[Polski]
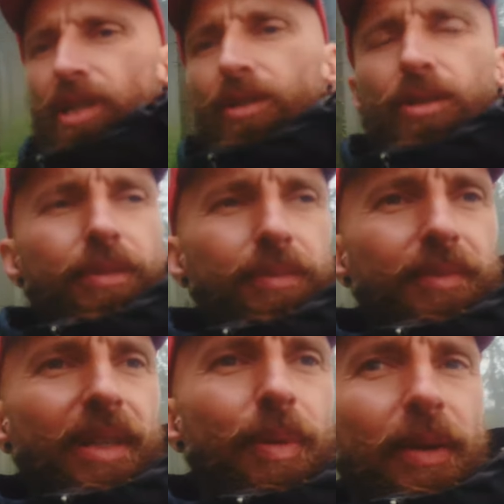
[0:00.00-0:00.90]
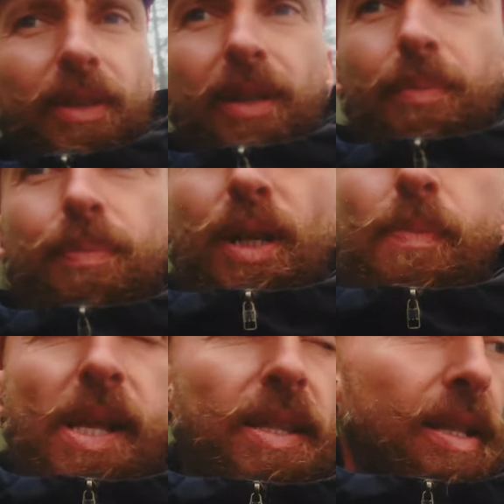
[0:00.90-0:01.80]
zielono. Naprawdę
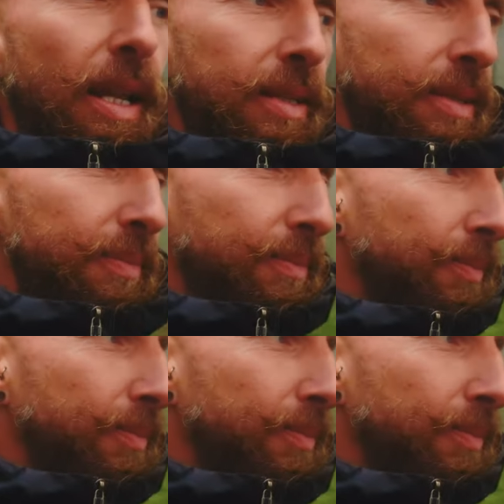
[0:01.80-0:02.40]
przepiękny ten las.